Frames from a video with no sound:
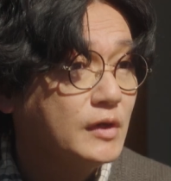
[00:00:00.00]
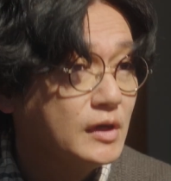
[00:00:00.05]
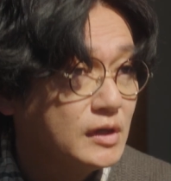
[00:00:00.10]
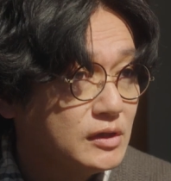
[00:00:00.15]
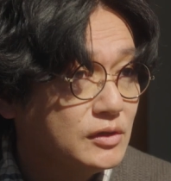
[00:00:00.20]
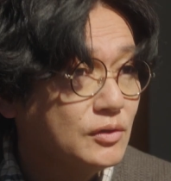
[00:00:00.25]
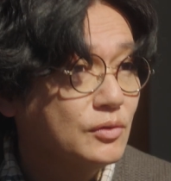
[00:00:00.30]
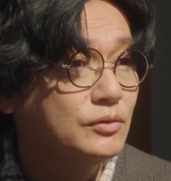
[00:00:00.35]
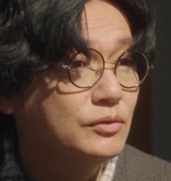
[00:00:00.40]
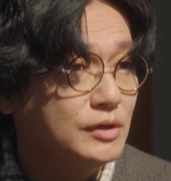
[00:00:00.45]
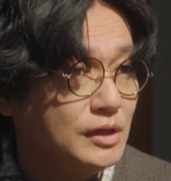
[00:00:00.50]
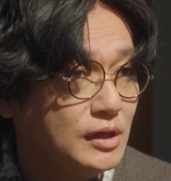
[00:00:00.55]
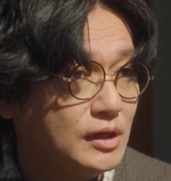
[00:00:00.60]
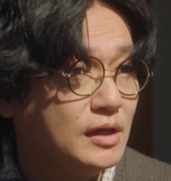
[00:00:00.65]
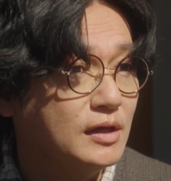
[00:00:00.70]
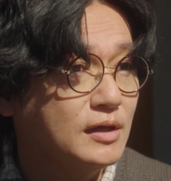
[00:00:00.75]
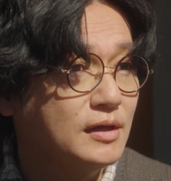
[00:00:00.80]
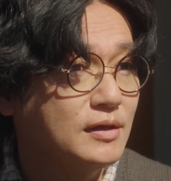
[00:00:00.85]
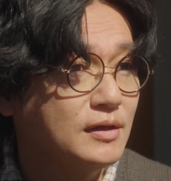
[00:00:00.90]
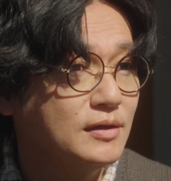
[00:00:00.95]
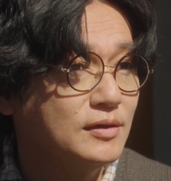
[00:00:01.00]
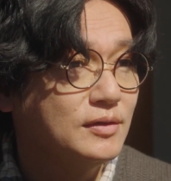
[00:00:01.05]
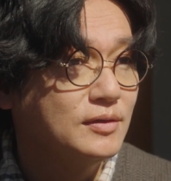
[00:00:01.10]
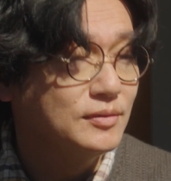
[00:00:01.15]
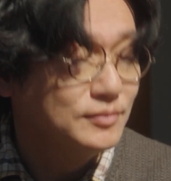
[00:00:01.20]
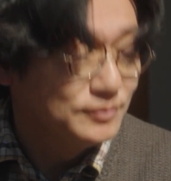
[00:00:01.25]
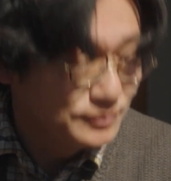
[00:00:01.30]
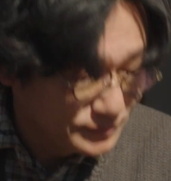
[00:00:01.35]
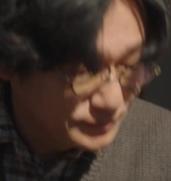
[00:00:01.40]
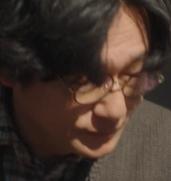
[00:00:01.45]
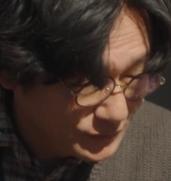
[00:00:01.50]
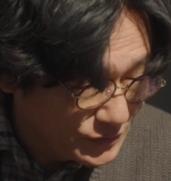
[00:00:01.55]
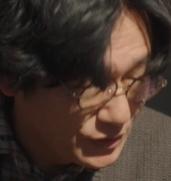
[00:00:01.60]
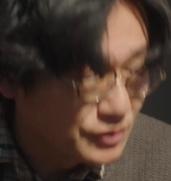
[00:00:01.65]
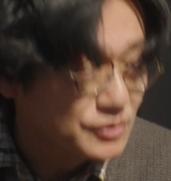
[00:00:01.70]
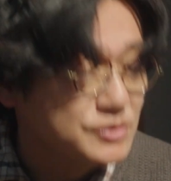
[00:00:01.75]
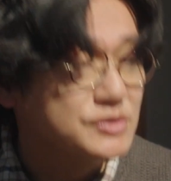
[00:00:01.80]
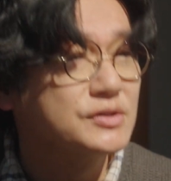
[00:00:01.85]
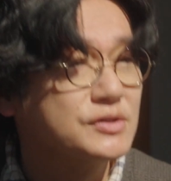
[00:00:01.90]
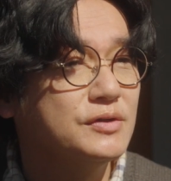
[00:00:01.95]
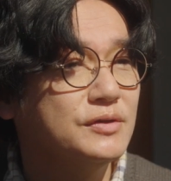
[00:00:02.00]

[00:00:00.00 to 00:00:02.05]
適当によろし